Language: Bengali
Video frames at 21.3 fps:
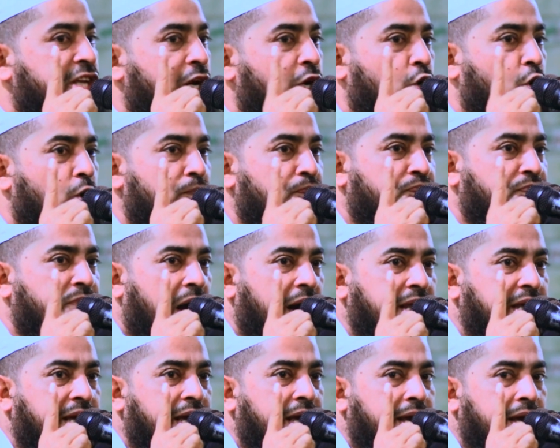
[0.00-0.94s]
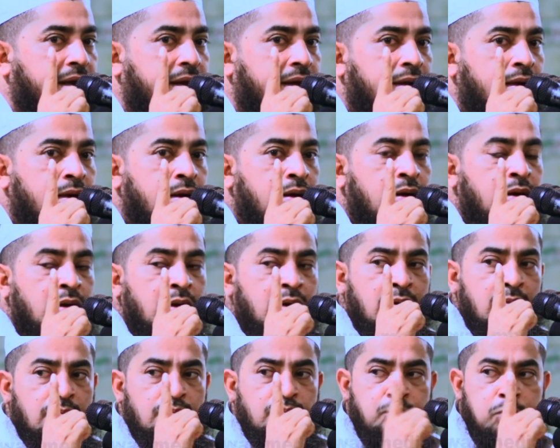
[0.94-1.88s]
যেরকম দাঁড়িয়ে
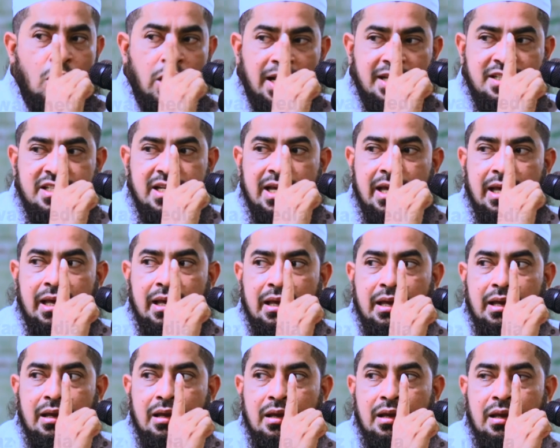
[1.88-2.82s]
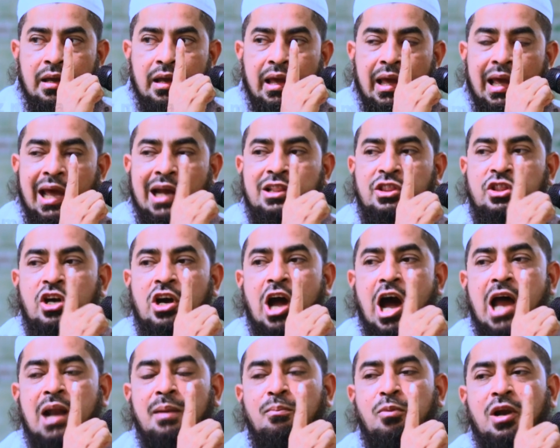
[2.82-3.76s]
বলেছে এর
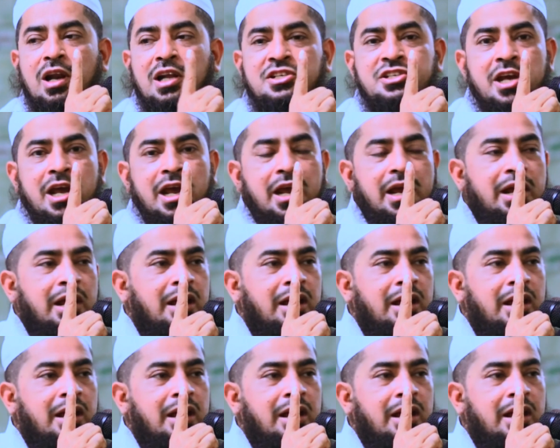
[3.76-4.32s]
দোকান বলেছে